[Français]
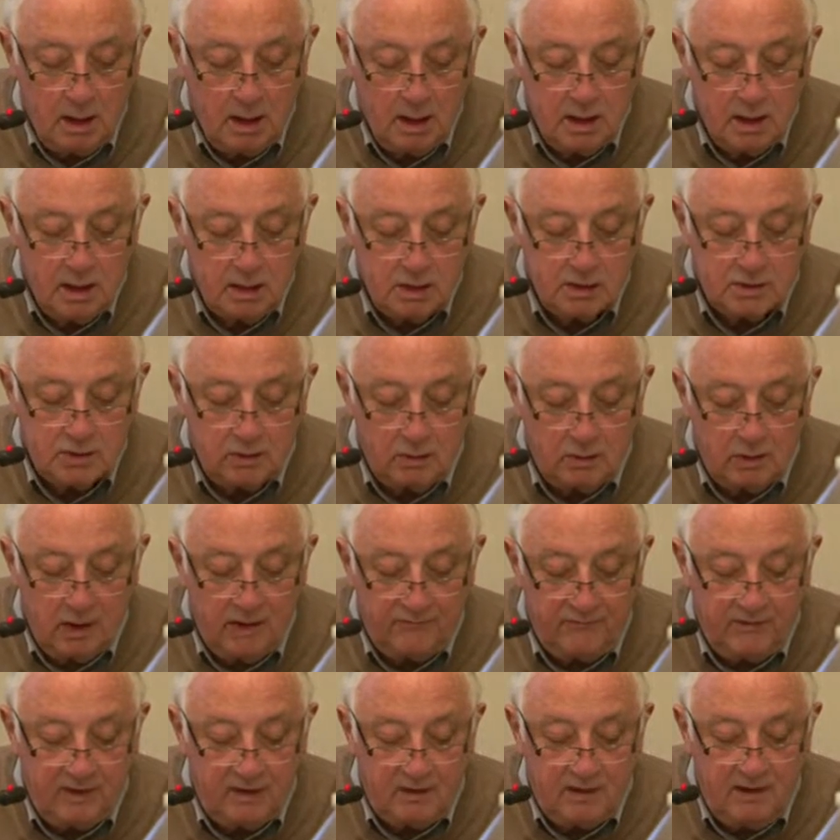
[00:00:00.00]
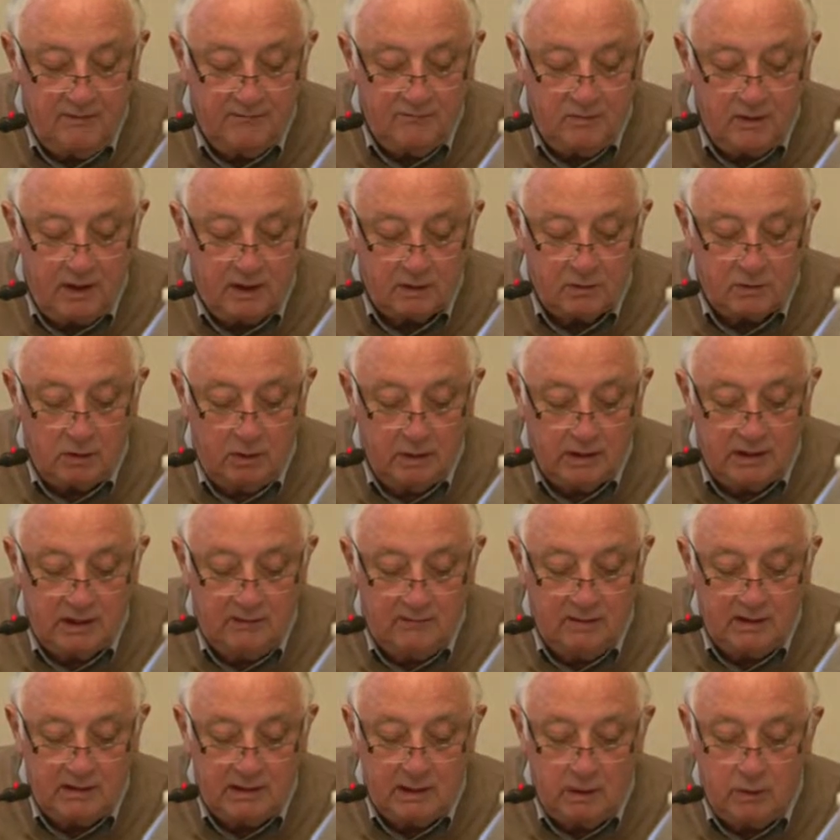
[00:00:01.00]
Selon l'effectif de la
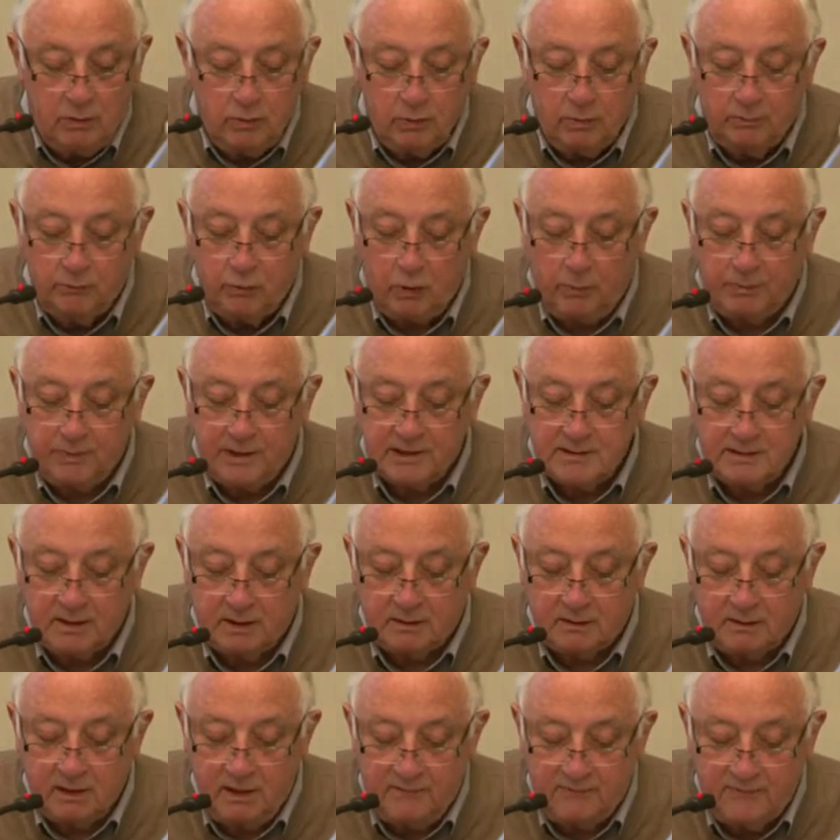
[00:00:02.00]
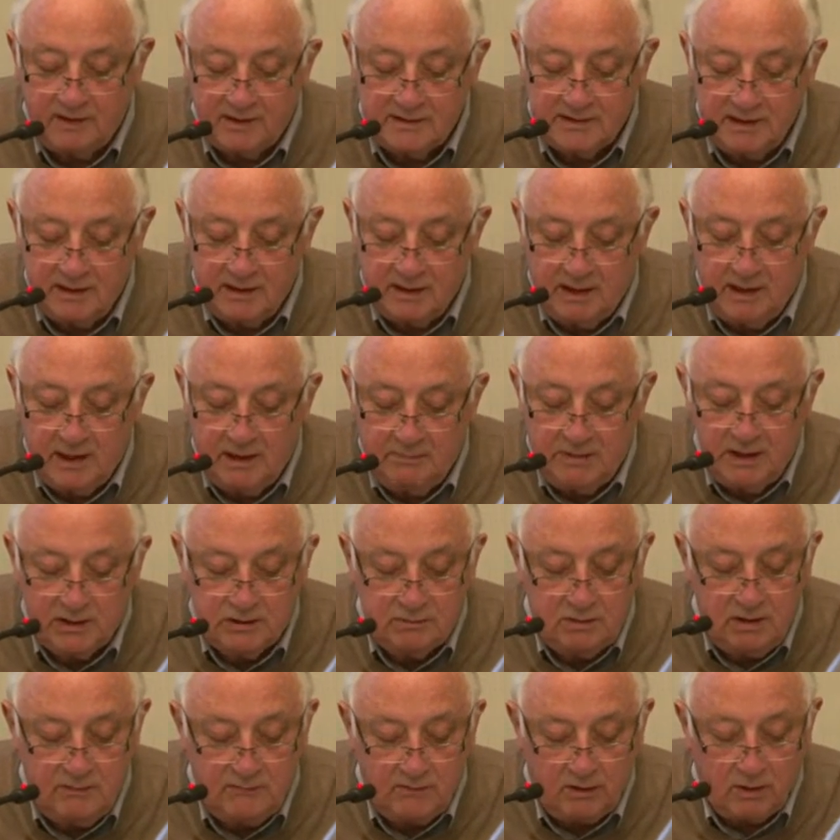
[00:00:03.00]
collectivité, le nombre de représentants est fixé dans les limites
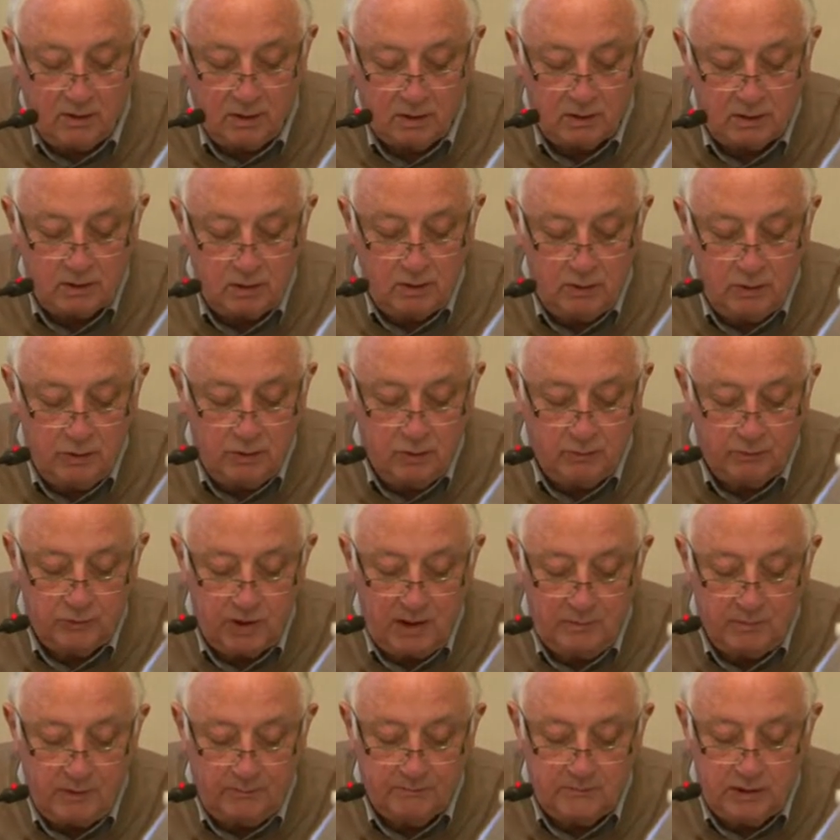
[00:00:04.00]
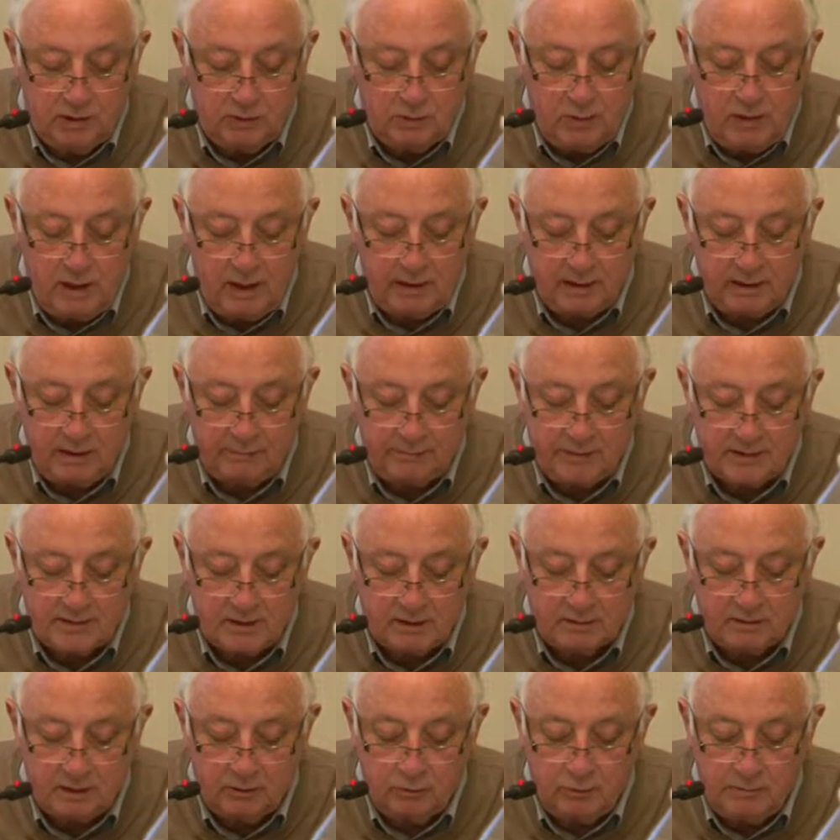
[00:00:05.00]
suivantes. Le nombre des membres titulaires de
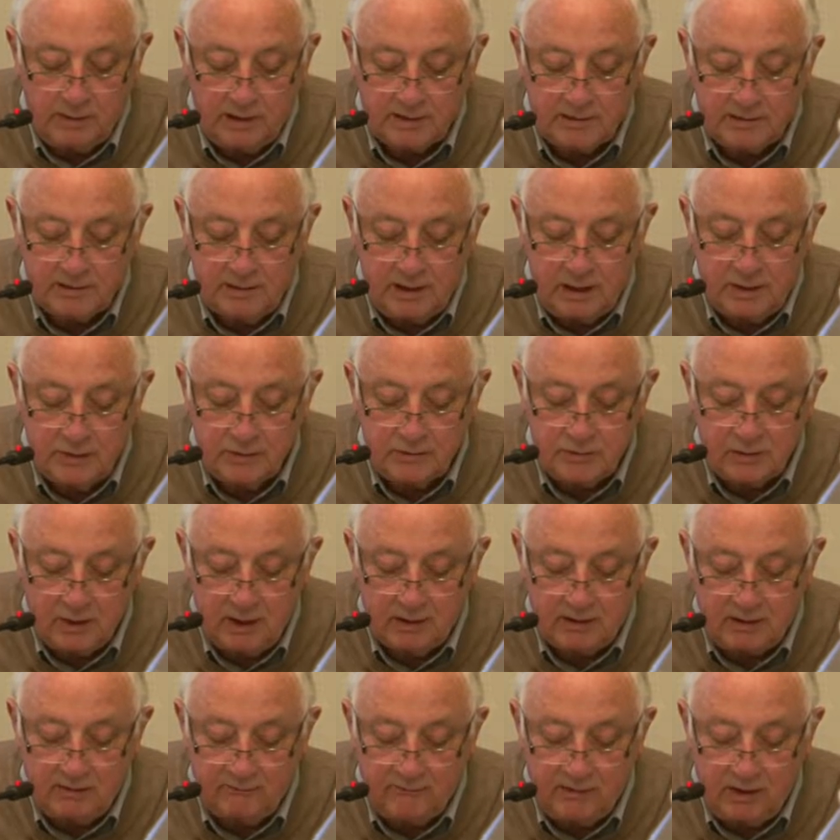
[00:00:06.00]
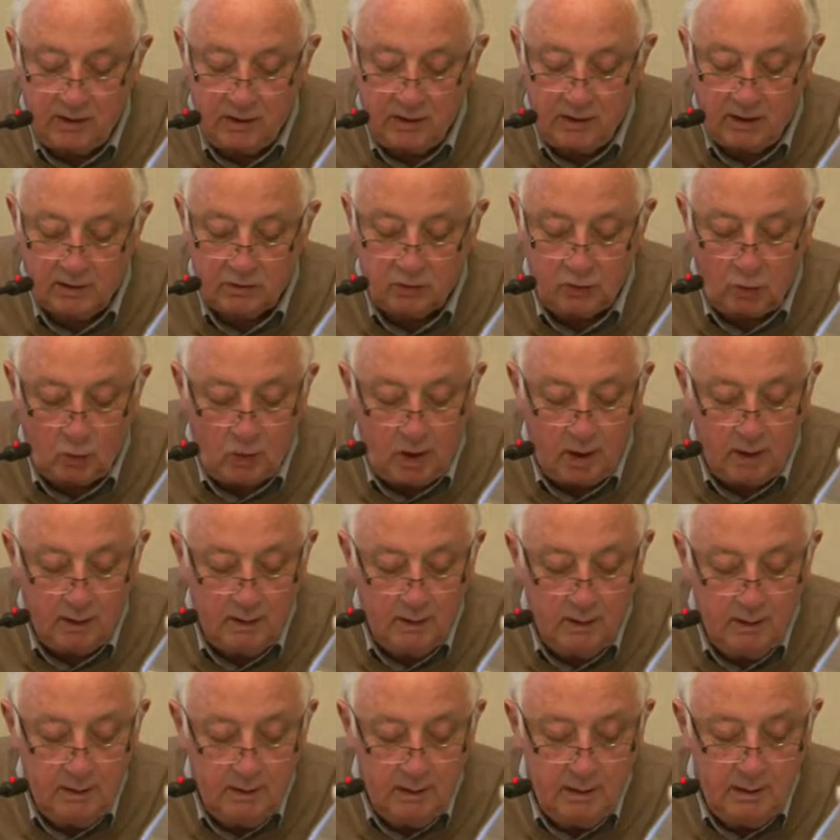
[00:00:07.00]
représentants du personnel ne serait inférieur à 3,
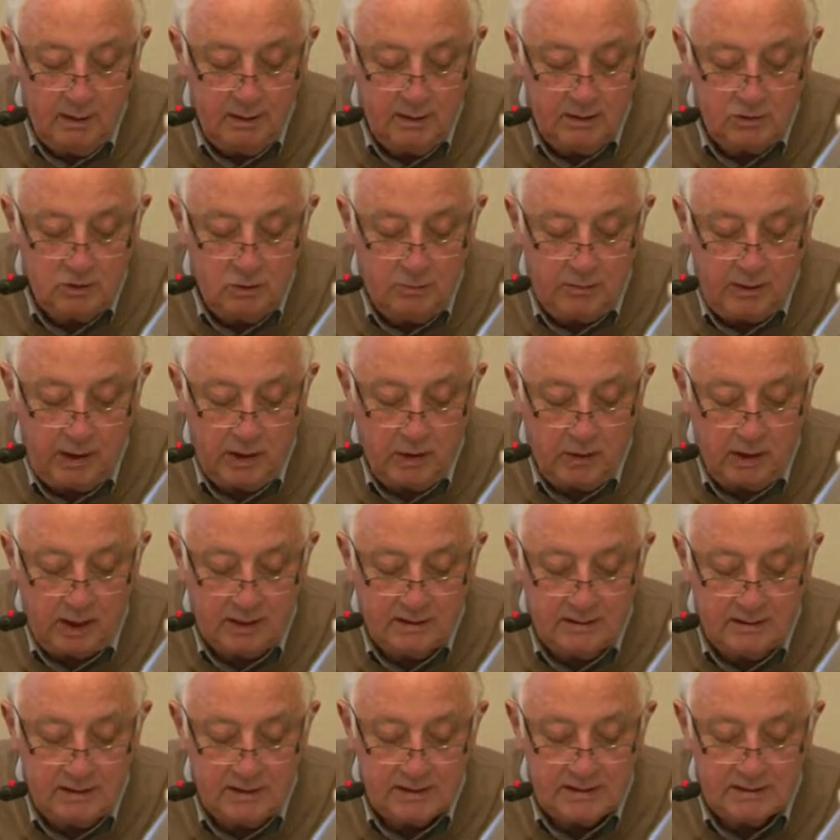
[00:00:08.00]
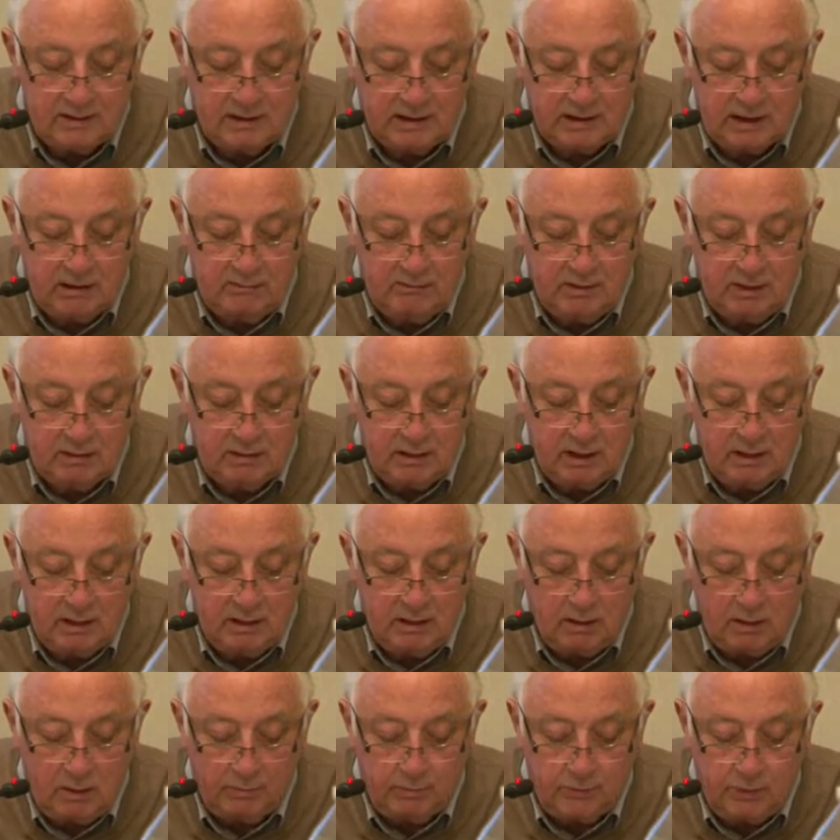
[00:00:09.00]
ni supérieur à 10 dans les cavités
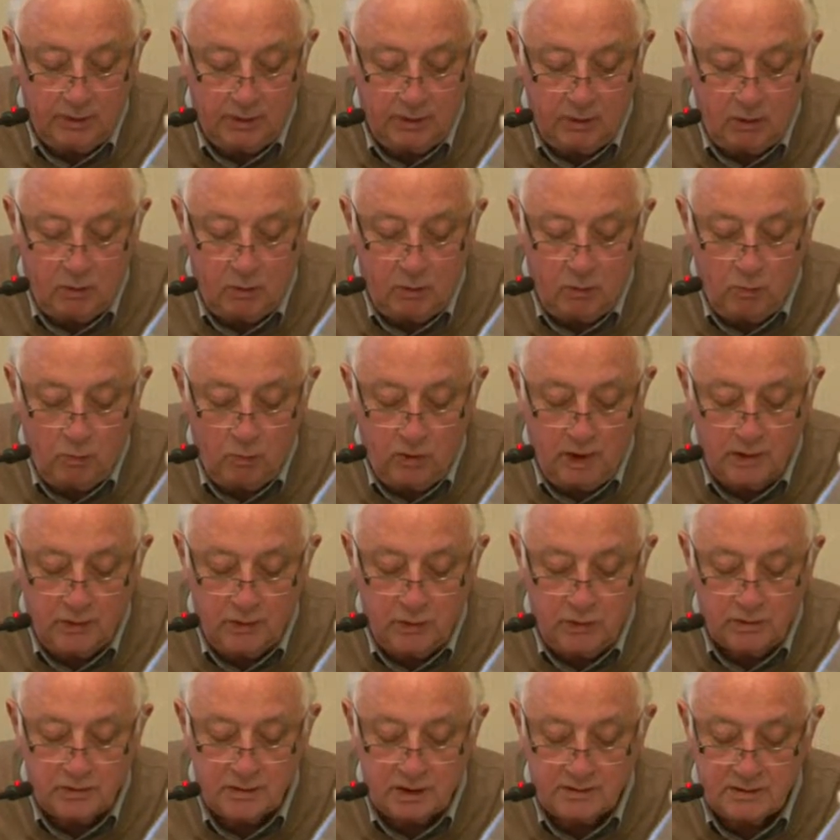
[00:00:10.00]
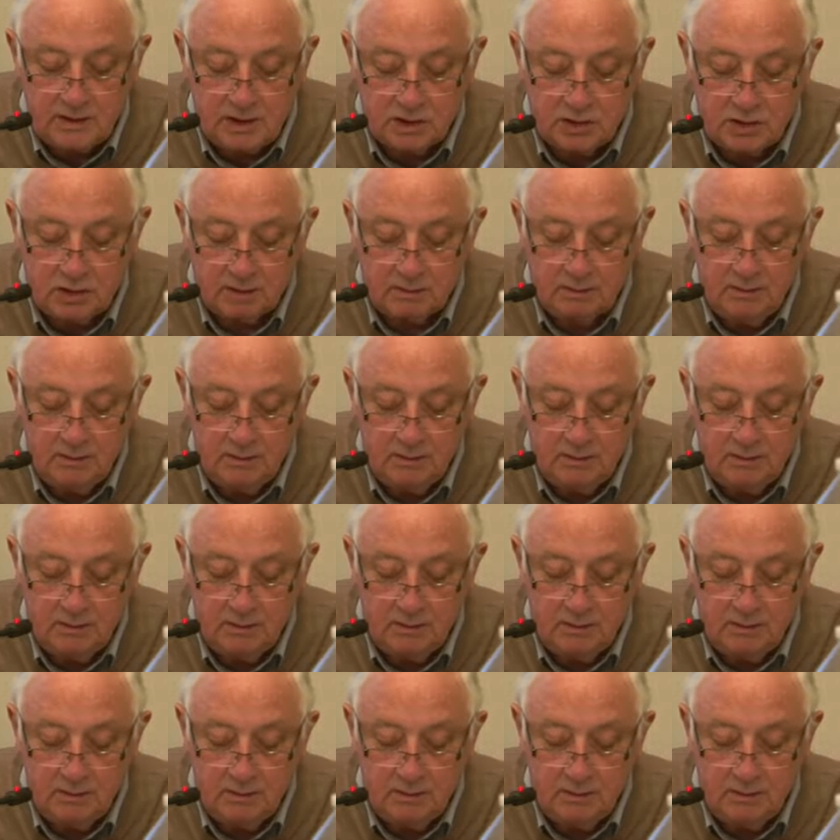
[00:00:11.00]
employant au moins 200 agents.